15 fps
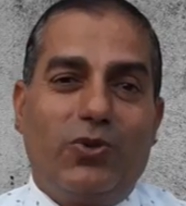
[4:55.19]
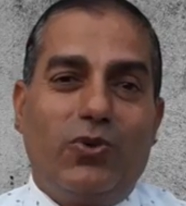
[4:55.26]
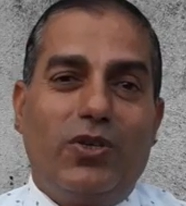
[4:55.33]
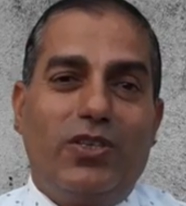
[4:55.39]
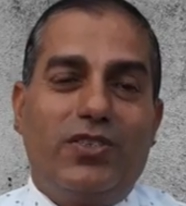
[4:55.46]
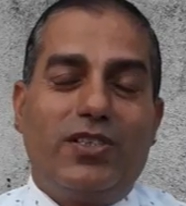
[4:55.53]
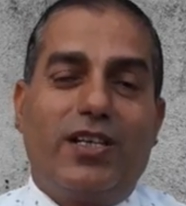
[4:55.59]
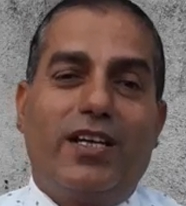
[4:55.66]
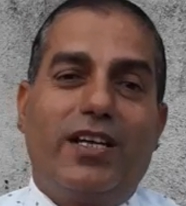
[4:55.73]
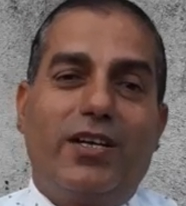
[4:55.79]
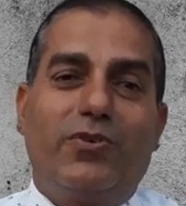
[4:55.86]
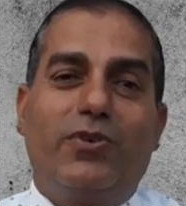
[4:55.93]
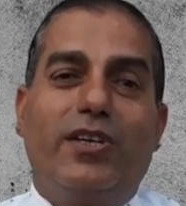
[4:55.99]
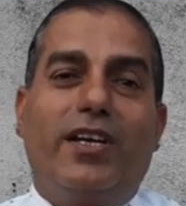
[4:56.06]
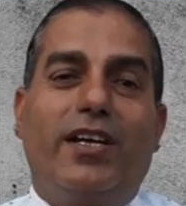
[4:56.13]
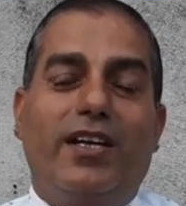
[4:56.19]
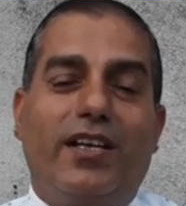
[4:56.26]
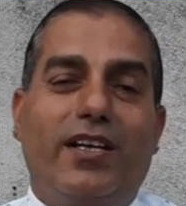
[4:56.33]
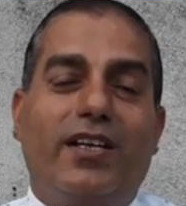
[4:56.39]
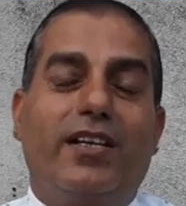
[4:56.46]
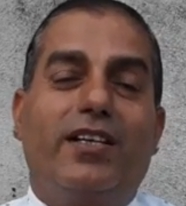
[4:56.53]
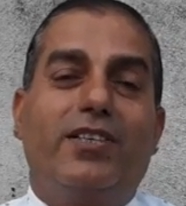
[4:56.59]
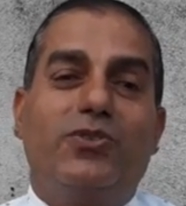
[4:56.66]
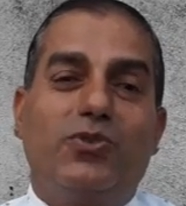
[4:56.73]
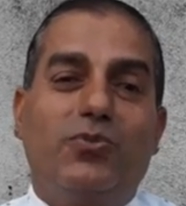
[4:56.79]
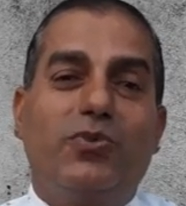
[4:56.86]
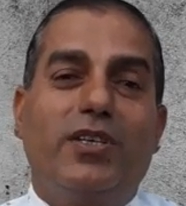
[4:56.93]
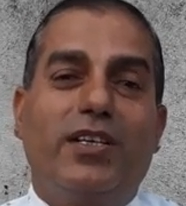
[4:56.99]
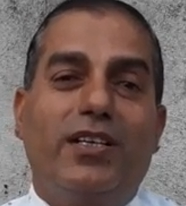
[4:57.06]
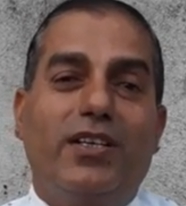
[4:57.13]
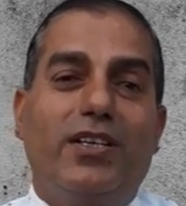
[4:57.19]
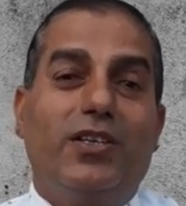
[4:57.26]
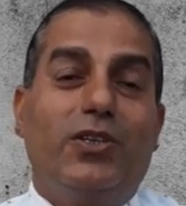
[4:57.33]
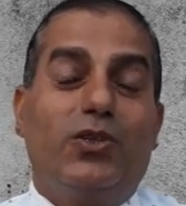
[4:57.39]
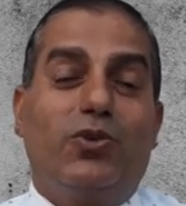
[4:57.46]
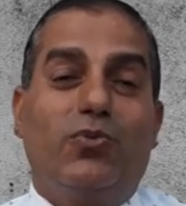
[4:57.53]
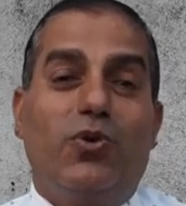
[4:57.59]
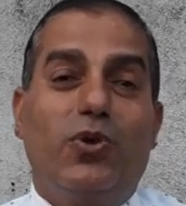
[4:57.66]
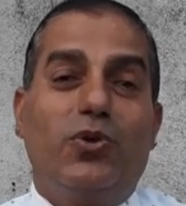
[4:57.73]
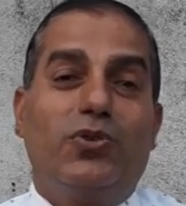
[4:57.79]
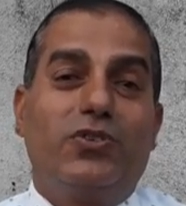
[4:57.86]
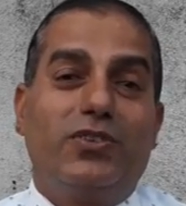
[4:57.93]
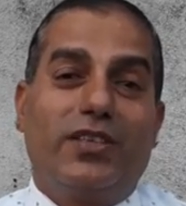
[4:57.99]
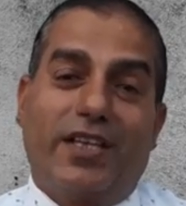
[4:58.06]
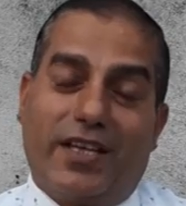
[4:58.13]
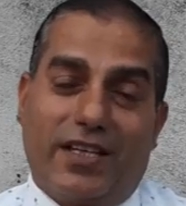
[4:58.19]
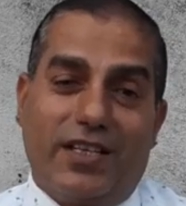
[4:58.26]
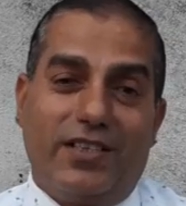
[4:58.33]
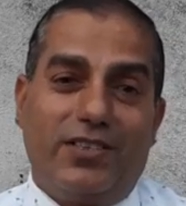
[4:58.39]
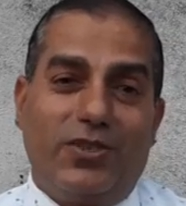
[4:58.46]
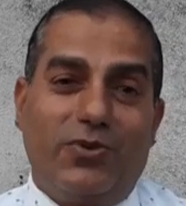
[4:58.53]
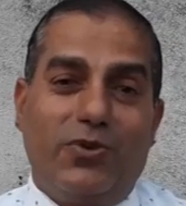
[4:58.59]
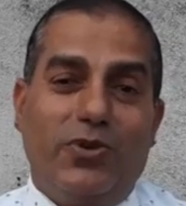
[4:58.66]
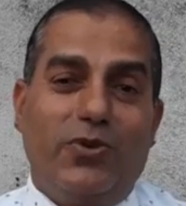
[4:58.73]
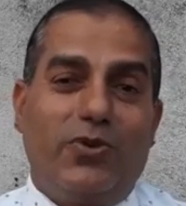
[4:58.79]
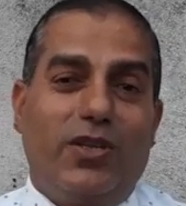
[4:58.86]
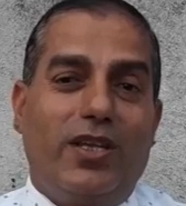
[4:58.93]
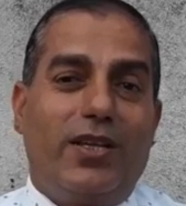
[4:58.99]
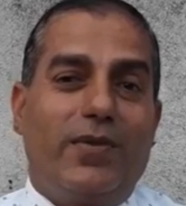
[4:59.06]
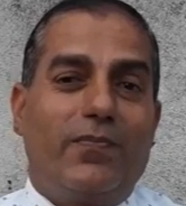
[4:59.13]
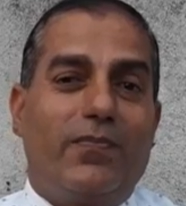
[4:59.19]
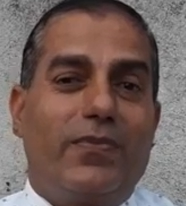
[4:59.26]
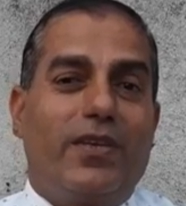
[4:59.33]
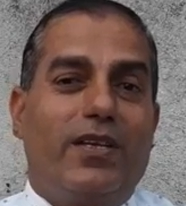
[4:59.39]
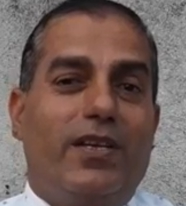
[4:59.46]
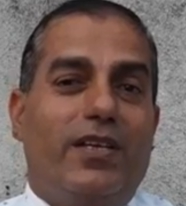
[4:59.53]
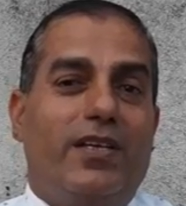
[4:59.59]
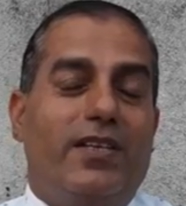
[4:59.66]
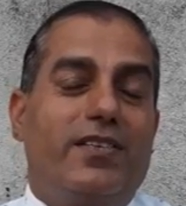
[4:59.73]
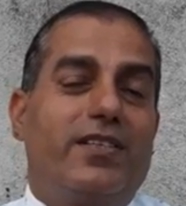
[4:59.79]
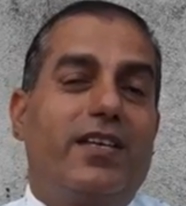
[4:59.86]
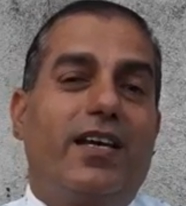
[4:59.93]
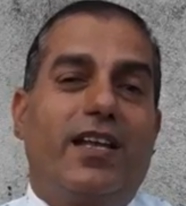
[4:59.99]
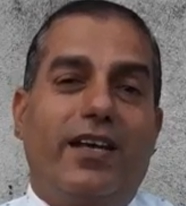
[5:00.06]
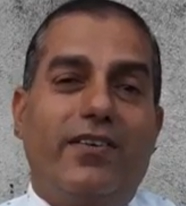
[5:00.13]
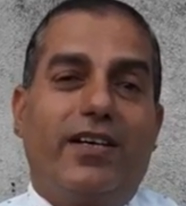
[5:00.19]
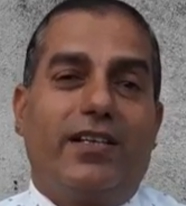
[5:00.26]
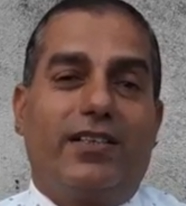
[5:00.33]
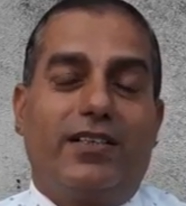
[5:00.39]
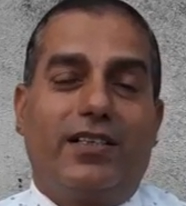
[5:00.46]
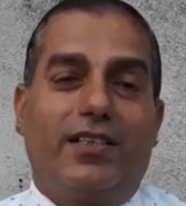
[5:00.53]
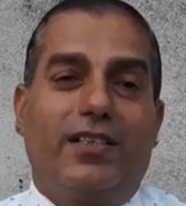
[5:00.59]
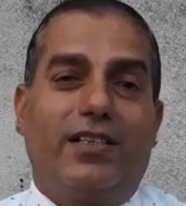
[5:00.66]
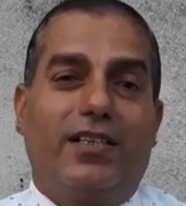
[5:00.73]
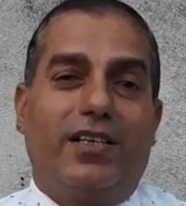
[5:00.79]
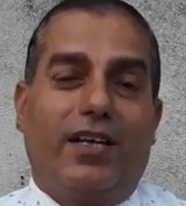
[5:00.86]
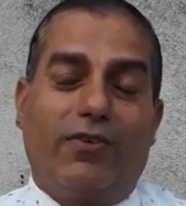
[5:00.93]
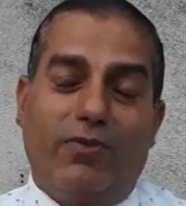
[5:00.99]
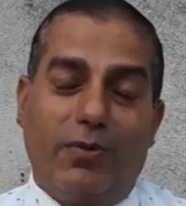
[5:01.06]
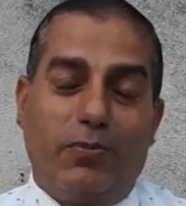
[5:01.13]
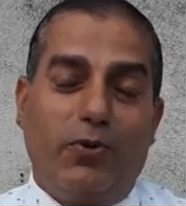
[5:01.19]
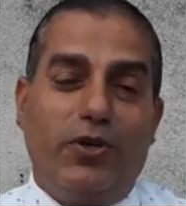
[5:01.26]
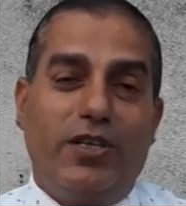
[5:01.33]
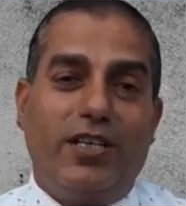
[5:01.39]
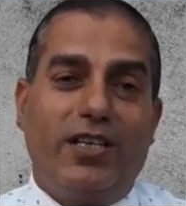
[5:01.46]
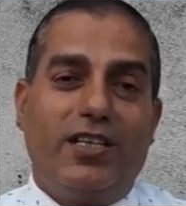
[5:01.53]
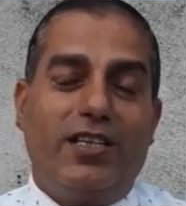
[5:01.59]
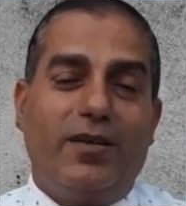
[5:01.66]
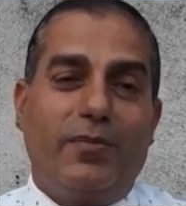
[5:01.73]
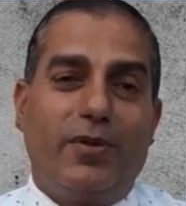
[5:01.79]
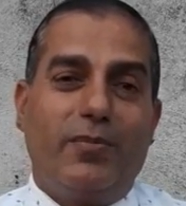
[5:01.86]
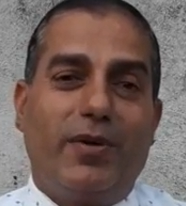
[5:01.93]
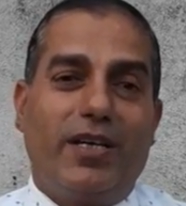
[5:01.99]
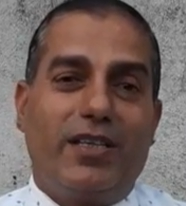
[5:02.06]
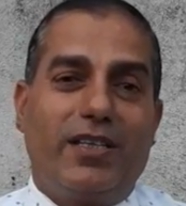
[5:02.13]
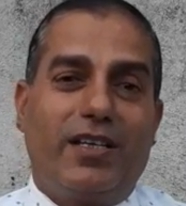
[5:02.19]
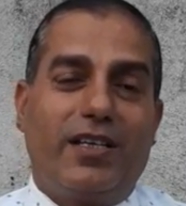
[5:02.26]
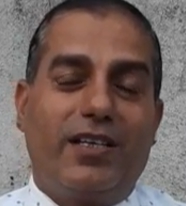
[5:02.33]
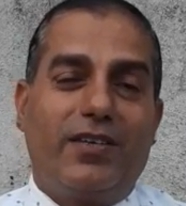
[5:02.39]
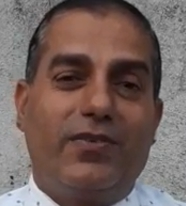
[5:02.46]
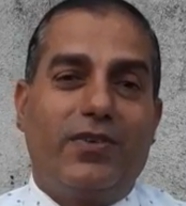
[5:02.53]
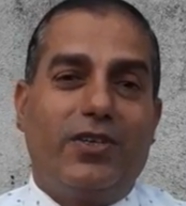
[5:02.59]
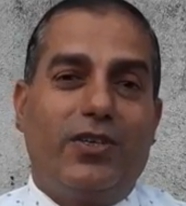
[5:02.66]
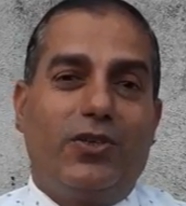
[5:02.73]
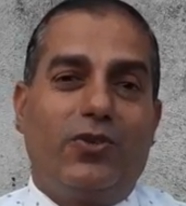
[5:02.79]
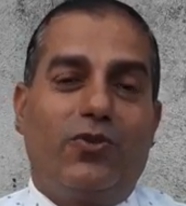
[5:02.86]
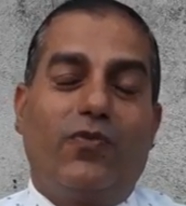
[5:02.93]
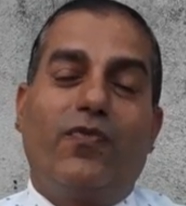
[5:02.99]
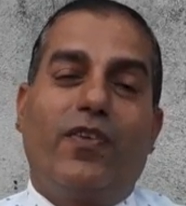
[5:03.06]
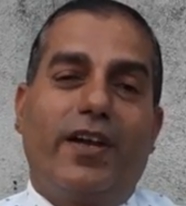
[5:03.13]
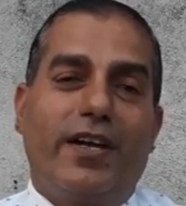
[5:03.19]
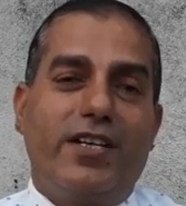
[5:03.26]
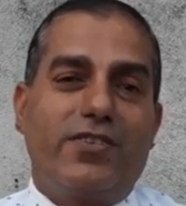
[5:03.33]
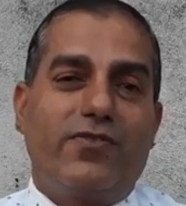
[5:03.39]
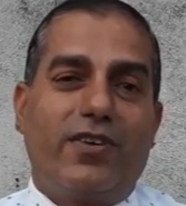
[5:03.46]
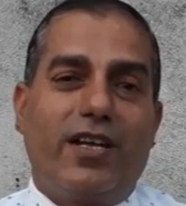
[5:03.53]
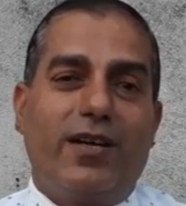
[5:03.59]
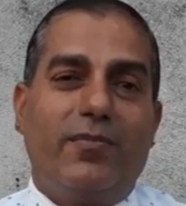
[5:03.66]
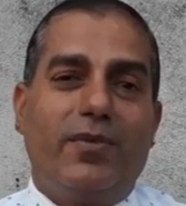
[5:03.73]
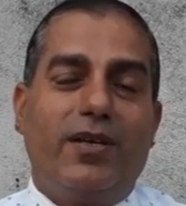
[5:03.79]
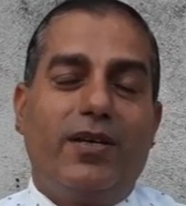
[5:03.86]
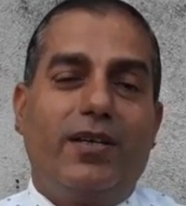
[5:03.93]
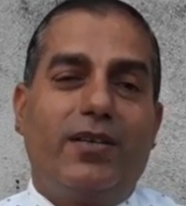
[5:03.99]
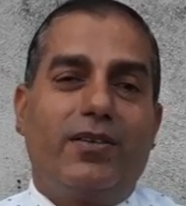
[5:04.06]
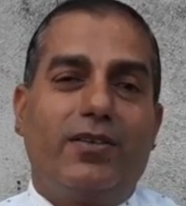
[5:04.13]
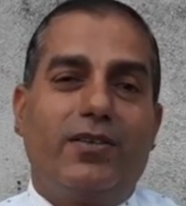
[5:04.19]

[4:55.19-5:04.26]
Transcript: तो नहीं चल रहा है कोई न्यायालय का या जो भी है तो वो देखना ज़रूरी होता है इसके अलावा नवे पॉइंट की यदि अपन बात करें तो फ्लैट्स वगैरह में